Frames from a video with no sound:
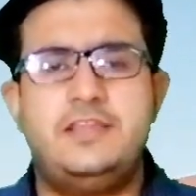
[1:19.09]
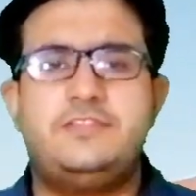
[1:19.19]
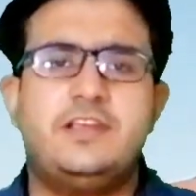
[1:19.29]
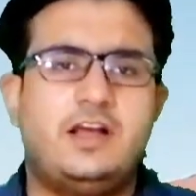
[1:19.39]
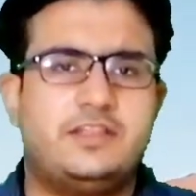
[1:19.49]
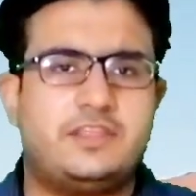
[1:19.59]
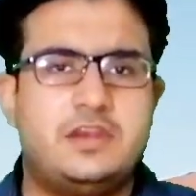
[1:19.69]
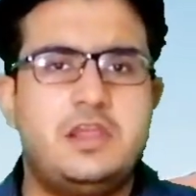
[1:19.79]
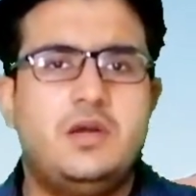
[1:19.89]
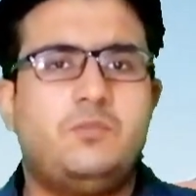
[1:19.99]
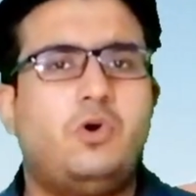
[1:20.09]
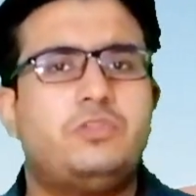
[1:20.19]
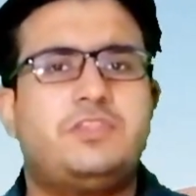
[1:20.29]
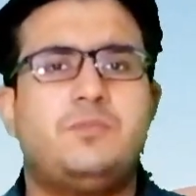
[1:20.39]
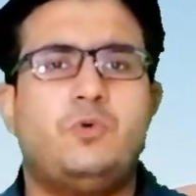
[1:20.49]
इसी खातर
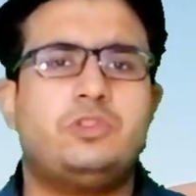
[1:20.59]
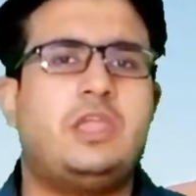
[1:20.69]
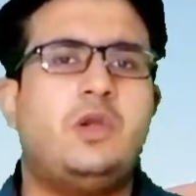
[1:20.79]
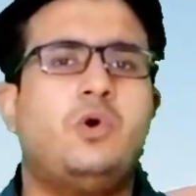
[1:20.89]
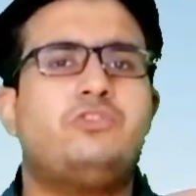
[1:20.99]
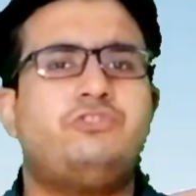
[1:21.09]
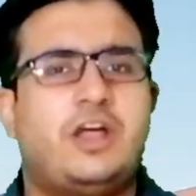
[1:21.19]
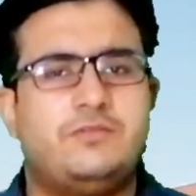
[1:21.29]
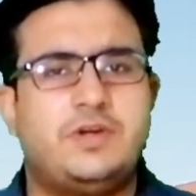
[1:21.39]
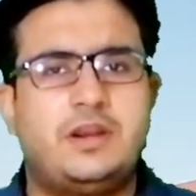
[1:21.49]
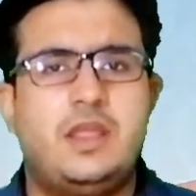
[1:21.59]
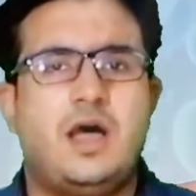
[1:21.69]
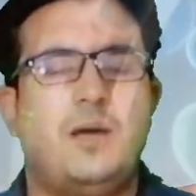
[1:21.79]
बहुत से पौधे और जानवर